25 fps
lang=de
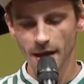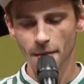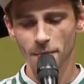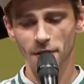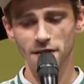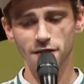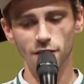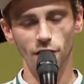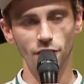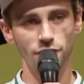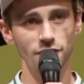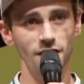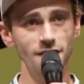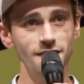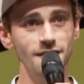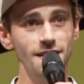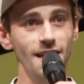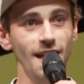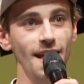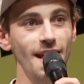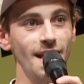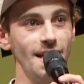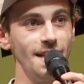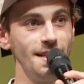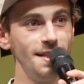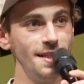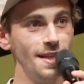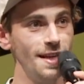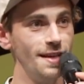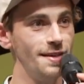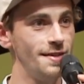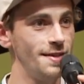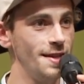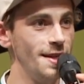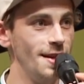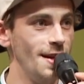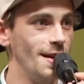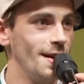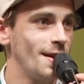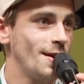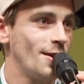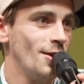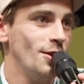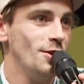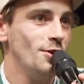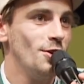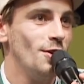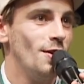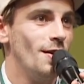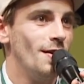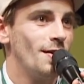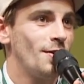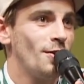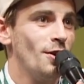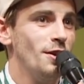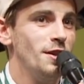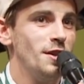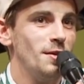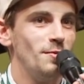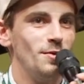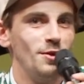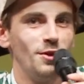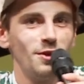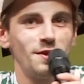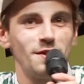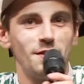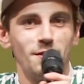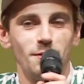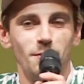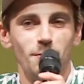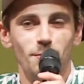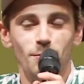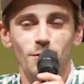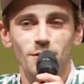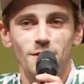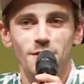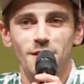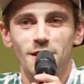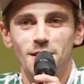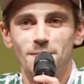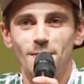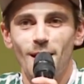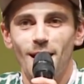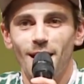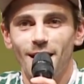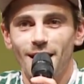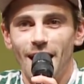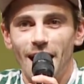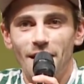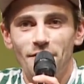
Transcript: Pass auf, das sind Regeln, die, die könnt, ihr, könnt ihr benutzen, müsst ihr nicht machen.